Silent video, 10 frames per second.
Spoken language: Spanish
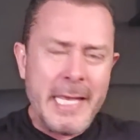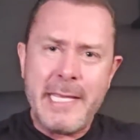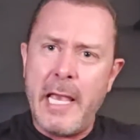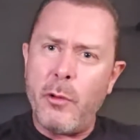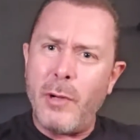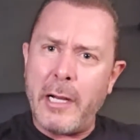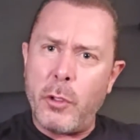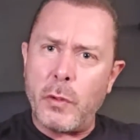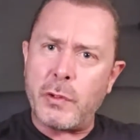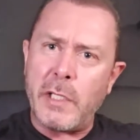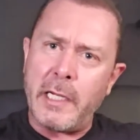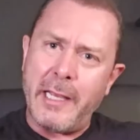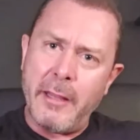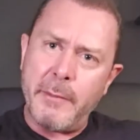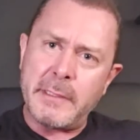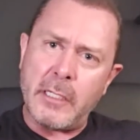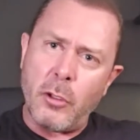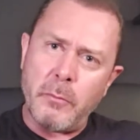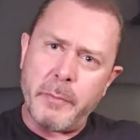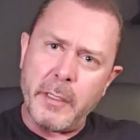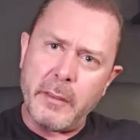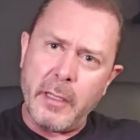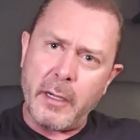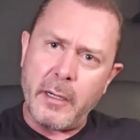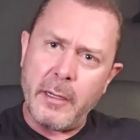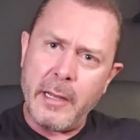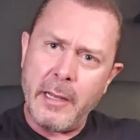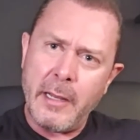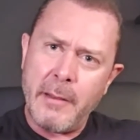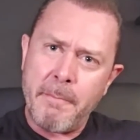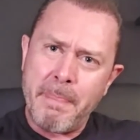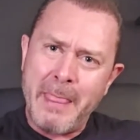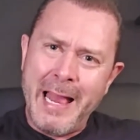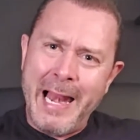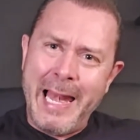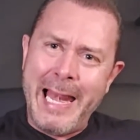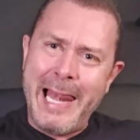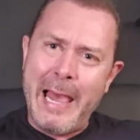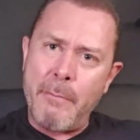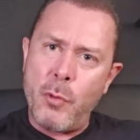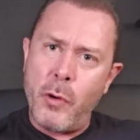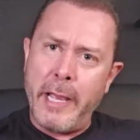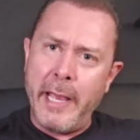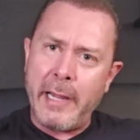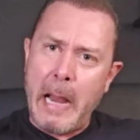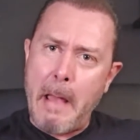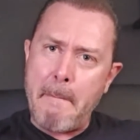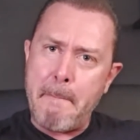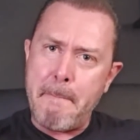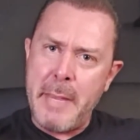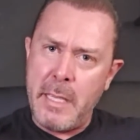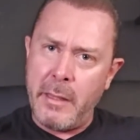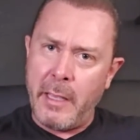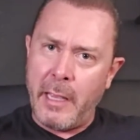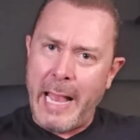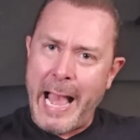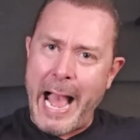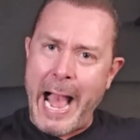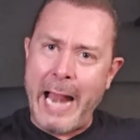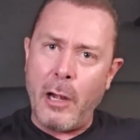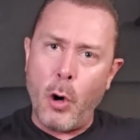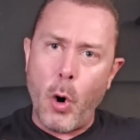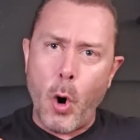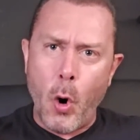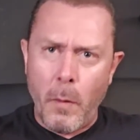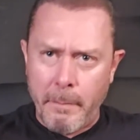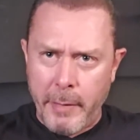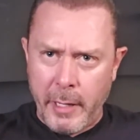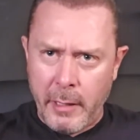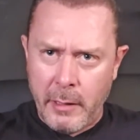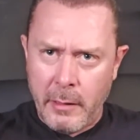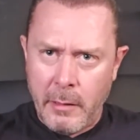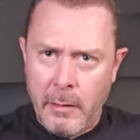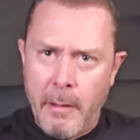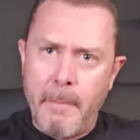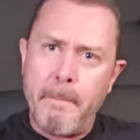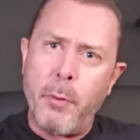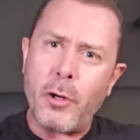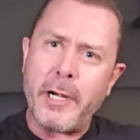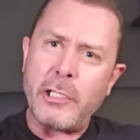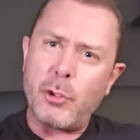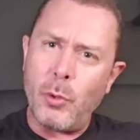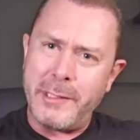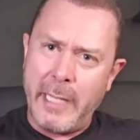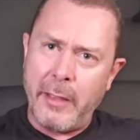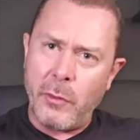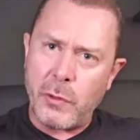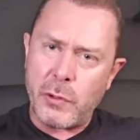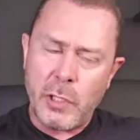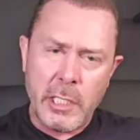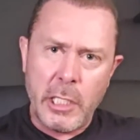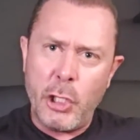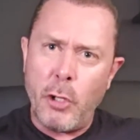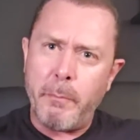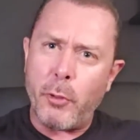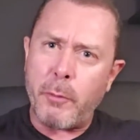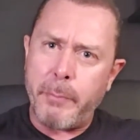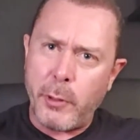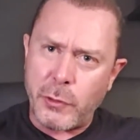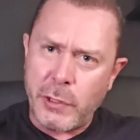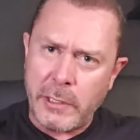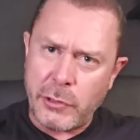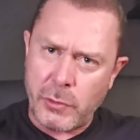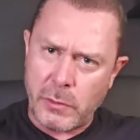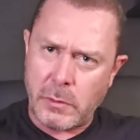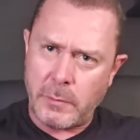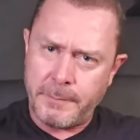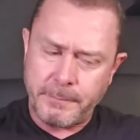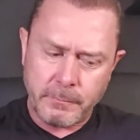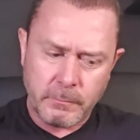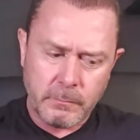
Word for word: Y hay una cosa que debes de comprender. La mujer mide al hombre por resultados y no por procesos.